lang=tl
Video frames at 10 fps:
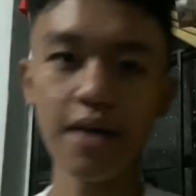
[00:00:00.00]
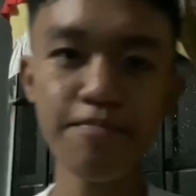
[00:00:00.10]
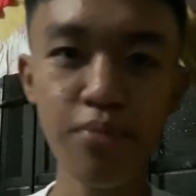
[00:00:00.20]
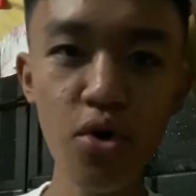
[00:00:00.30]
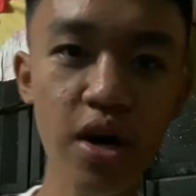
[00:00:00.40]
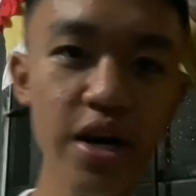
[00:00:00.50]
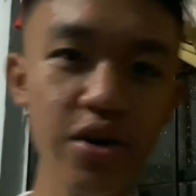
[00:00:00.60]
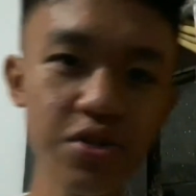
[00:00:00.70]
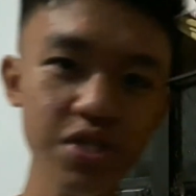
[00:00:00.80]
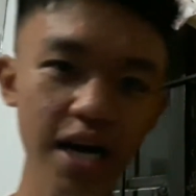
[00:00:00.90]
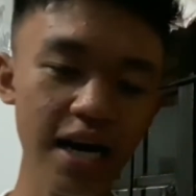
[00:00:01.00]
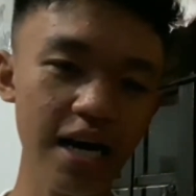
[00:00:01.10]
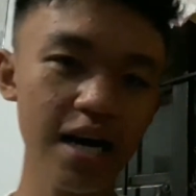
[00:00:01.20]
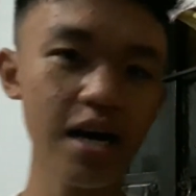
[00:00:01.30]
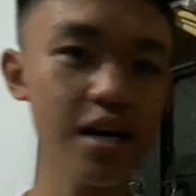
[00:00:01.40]
Live po ngayon sa
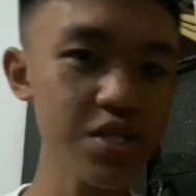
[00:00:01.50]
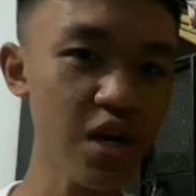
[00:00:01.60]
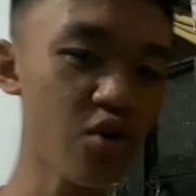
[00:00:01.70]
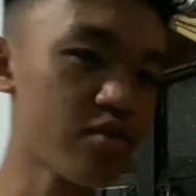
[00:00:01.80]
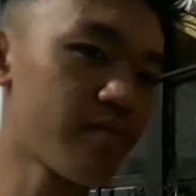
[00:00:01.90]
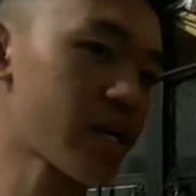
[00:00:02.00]
sa Og